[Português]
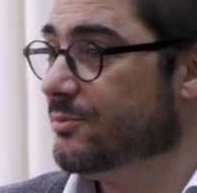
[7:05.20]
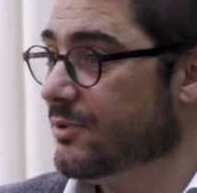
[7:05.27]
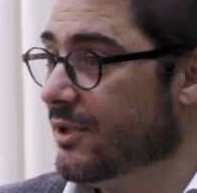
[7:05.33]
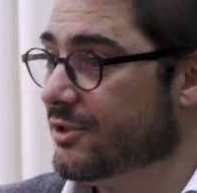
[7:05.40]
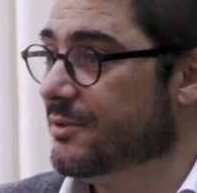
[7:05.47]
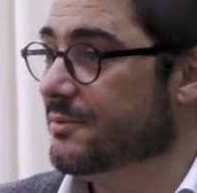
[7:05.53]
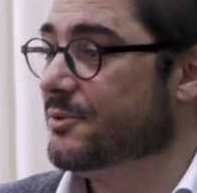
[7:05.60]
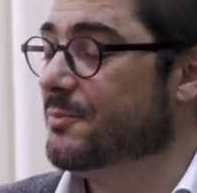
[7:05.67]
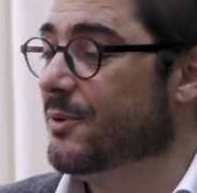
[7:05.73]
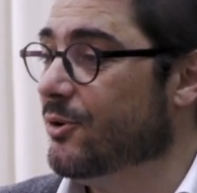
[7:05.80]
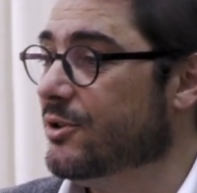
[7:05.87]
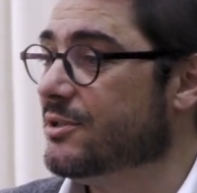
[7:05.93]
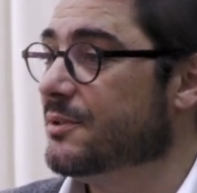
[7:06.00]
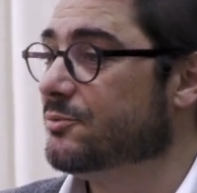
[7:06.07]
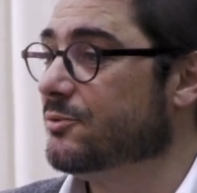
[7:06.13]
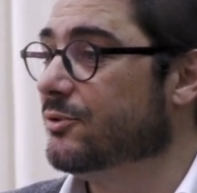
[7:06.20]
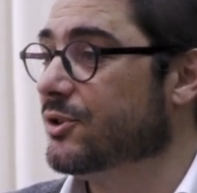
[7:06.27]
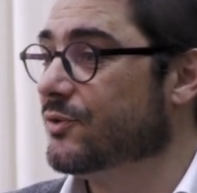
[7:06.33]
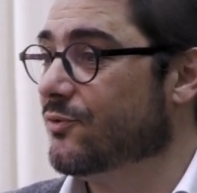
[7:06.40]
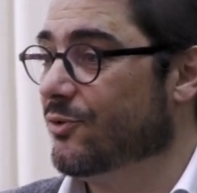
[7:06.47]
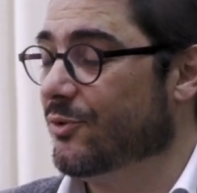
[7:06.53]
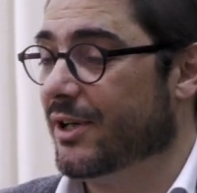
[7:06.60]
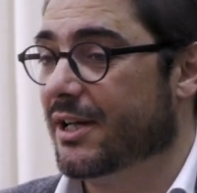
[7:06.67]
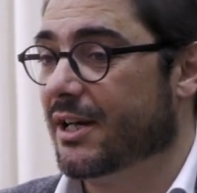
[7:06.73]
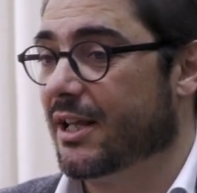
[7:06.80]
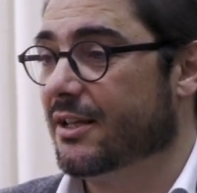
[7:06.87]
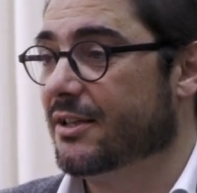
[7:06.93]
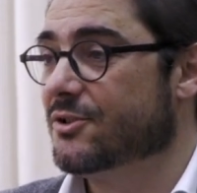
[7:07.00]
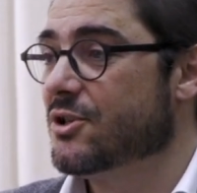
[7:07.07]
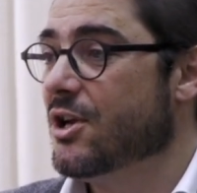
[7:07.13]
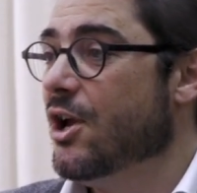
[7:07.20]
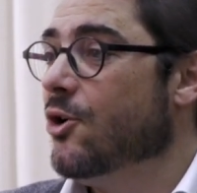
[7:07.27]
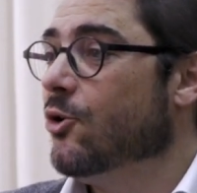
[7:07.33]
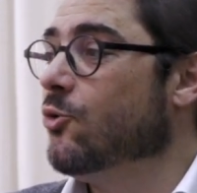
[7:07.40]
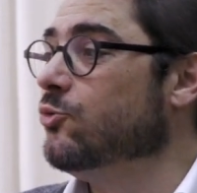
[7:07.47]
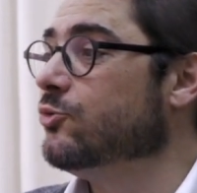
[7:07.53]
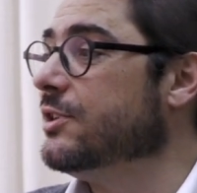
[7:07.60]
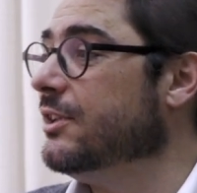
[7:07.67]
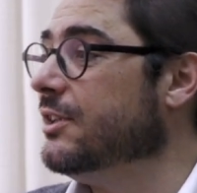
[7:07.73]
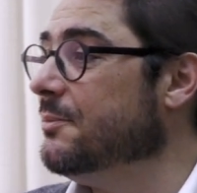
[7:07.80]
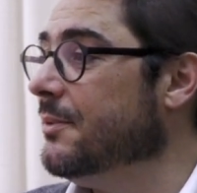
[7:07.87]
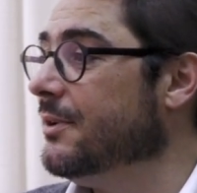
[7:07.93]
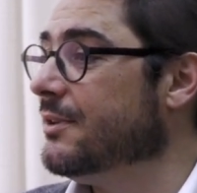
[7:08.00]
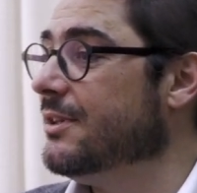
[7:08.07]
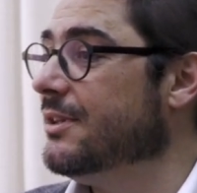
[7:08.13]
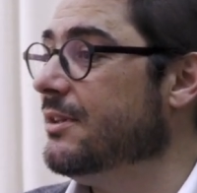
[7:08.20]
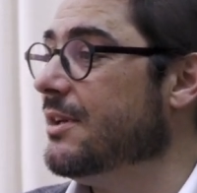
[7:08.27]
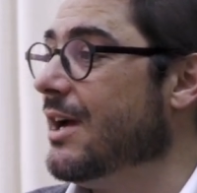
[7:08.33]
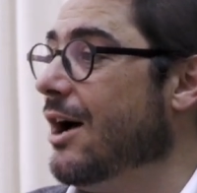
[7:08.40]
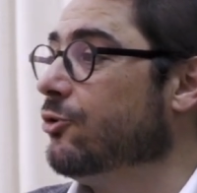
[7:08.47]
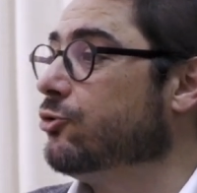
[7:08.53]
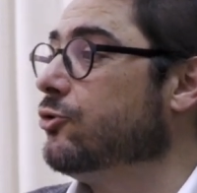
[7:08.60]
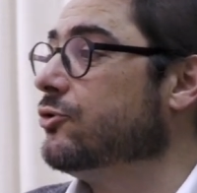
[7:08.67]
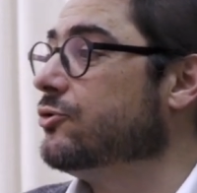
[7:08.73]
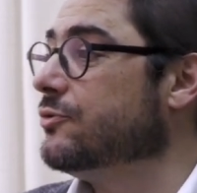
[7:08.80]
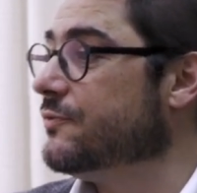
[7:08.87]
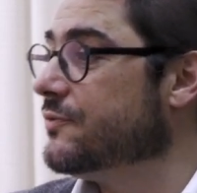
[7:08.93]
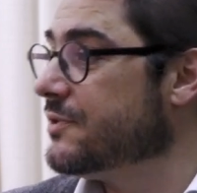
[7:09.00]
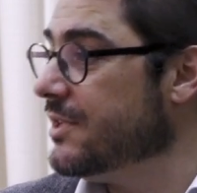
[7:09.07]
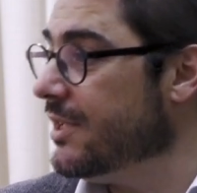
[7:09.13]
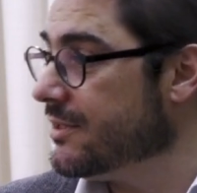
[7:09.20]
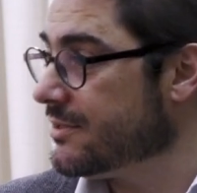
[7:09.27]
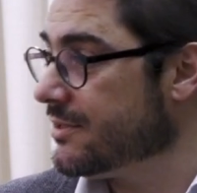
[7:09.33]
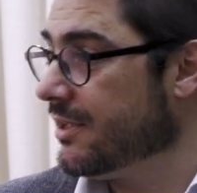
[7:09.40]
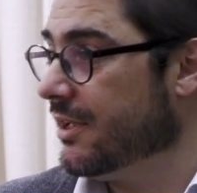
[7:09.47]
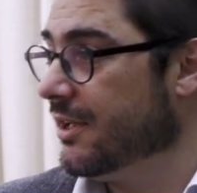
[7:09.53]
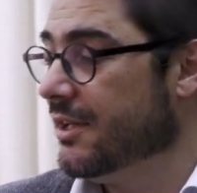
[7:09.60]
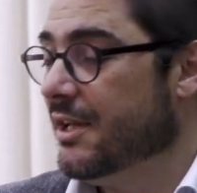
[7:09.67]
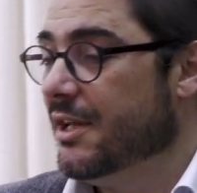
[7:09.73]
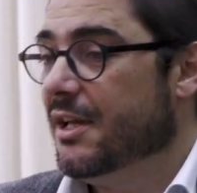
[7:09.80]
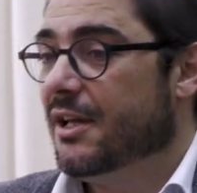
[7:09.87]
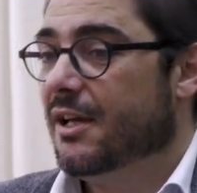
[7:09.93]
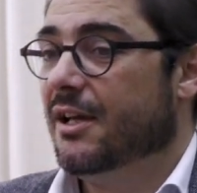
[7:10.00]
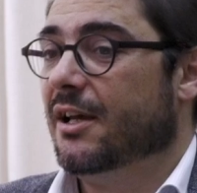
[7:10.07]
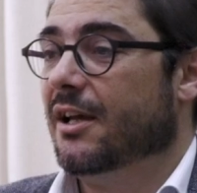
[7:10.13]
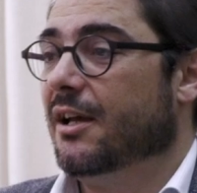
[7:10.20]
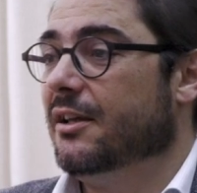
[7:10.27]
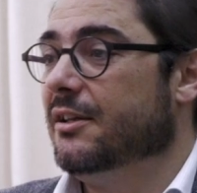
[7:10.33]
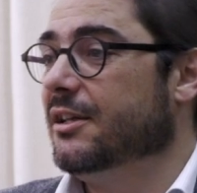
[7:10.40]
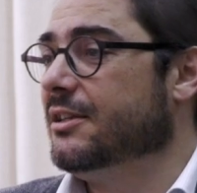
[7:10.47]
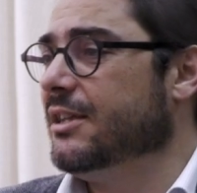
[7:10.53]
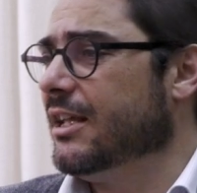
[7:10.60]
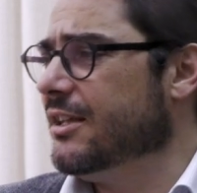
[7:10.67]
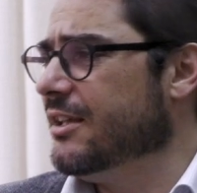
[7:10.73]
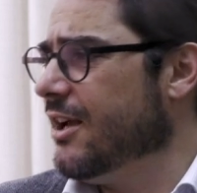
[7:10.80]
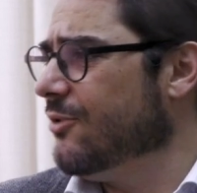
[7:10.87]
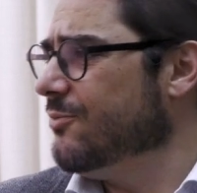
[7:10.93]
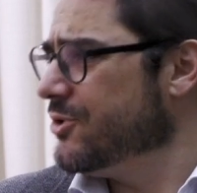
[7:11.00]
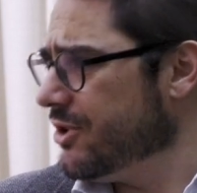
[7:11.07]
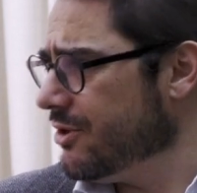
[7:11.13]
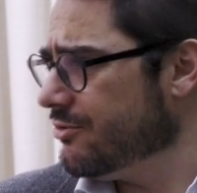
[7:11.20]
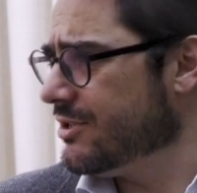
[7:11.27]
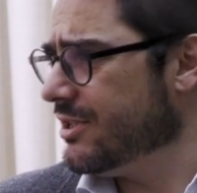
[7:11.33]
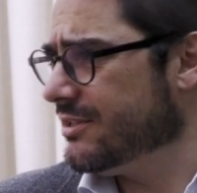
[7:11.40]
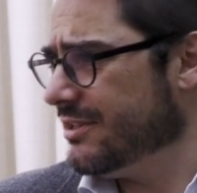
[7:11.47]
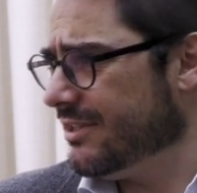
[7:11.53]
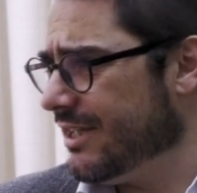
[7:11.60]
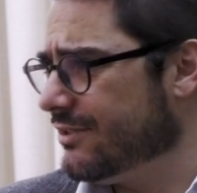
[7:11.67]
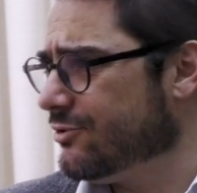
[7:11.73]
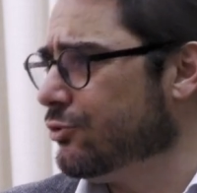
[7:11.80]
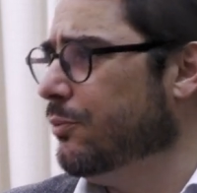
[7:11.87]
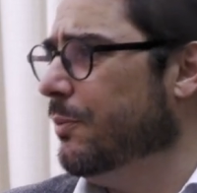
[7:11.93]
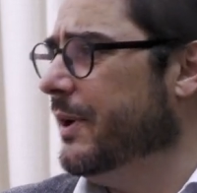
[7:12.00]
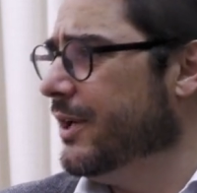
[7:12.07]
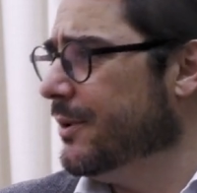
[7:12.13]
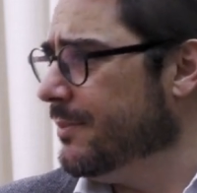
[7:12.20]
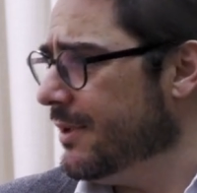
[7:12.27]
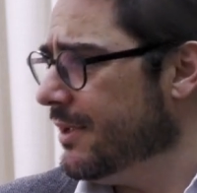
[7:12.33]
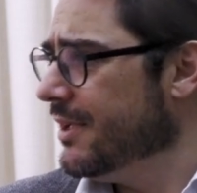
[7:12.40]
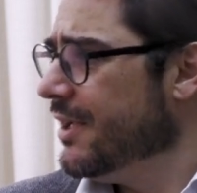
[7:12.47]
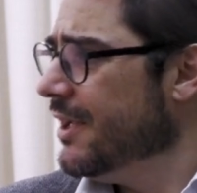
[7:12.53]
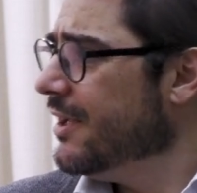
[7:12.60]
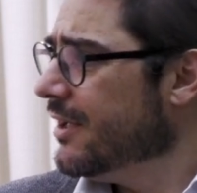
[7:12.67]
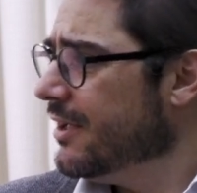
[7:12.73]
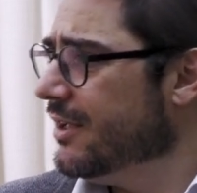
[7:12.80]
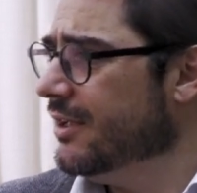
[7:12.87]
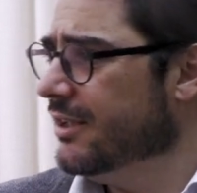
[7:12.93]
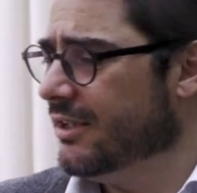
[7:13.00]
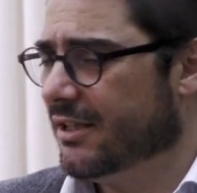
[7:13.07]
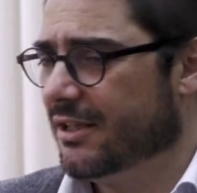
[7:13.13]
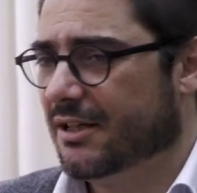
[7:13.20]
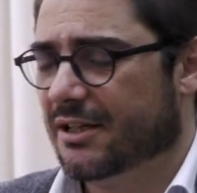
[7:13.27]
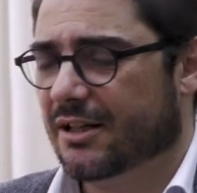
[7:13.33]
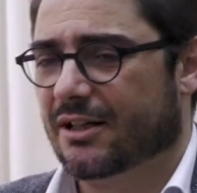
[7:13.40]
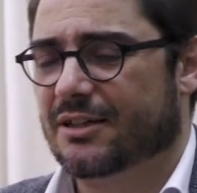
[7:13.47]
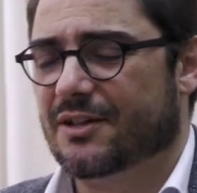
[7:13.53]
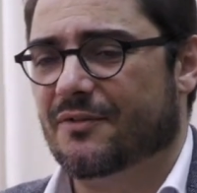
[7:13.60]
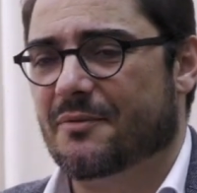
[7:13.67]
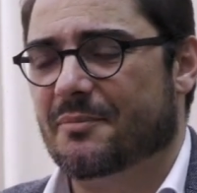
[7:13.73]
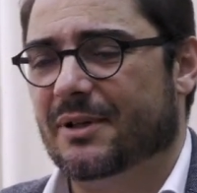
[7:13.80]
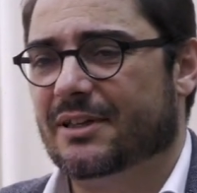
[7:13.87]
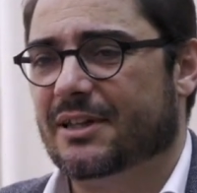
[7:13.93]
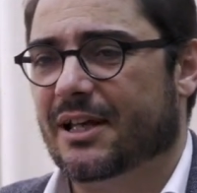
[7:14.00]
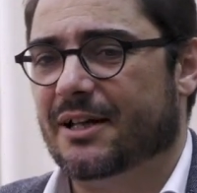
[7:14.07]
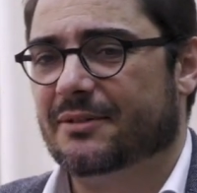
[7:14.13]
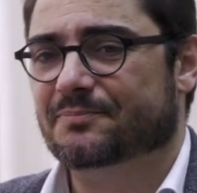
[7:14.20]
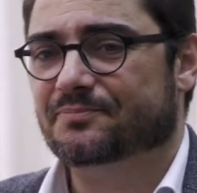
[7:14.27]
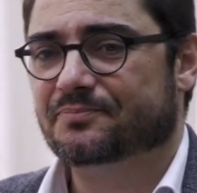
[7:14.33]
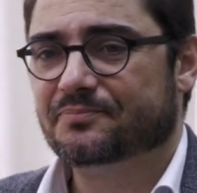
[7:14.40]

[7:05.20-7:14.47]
as, as maiorias absolutas foram encaradas, com um sentimento de autossuficiência uh, e até de algumas circunstâncias até de soberba uh, relativamente à